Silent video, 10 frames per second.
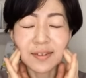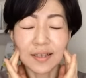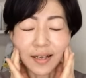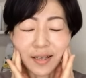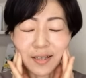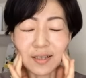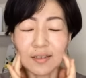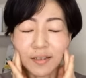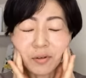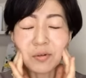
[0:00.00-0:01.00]
はい
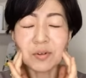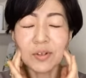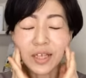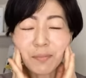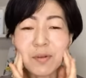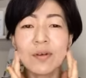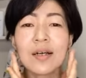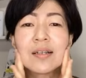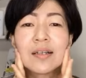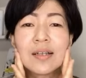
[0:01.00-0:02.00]
この時も
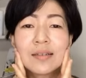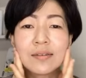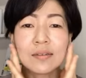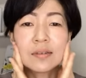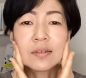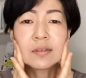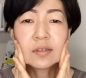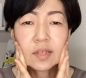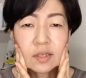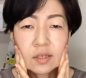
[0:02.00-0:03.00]
必ず
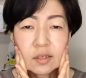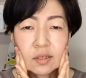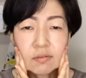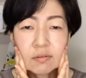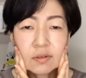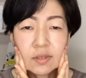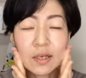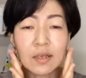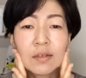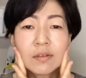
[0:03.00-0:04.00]
下ではなく
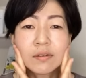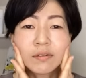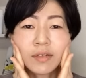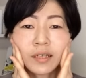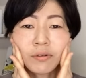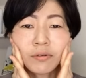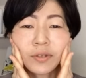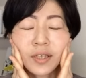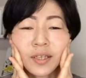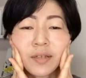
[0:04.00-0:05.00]
て上の
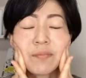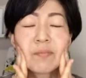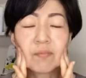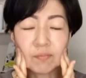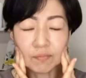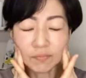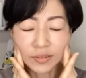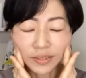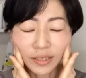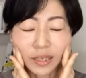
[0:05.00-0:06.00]
時に
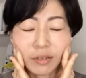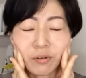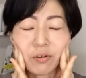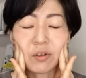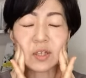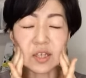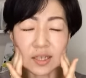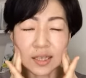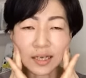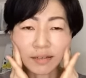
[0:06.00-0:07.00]
力を入
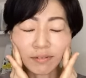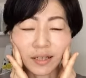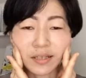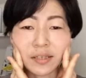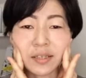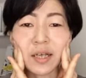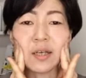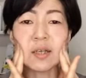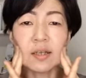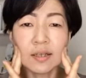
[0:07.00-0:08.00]
れてあげる感じ
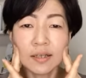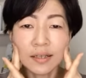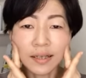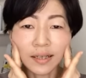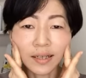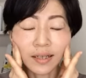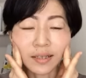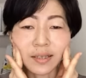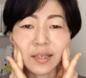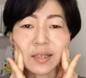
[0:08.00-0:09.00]
でやっ
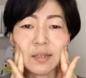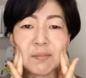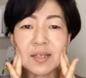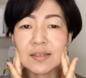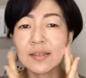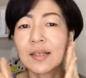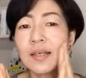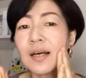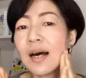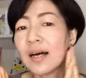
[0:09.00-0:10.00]
ていきます
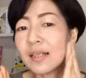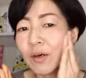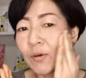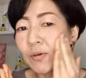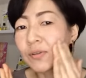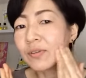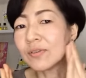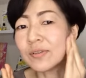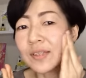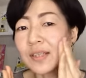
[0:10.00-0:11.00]
肌をこす
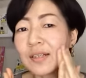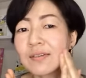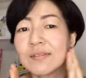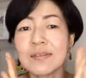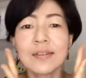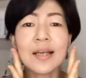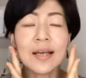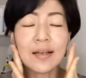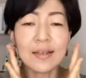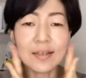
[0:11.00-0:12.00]
るんじゃなくっ
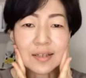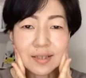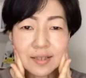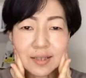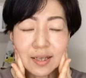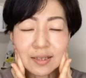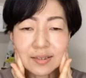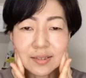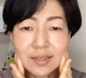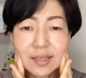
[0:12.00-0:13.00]
て一点
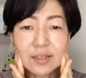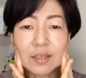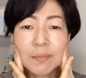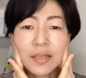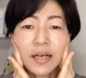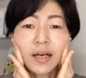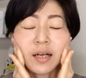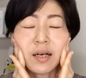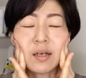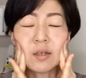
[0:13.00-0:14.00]
しっかり決めてか
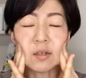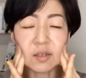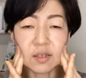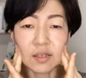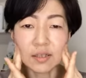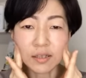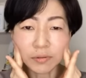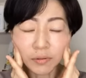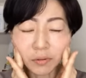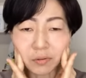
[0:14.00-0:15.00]
ら筋
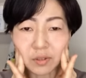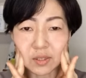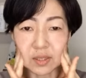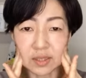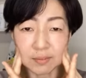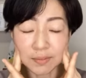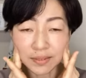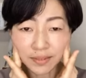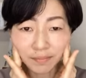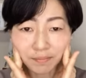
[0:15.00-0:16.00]
肉をほぐしていき
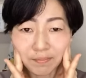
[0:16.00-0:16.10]
ます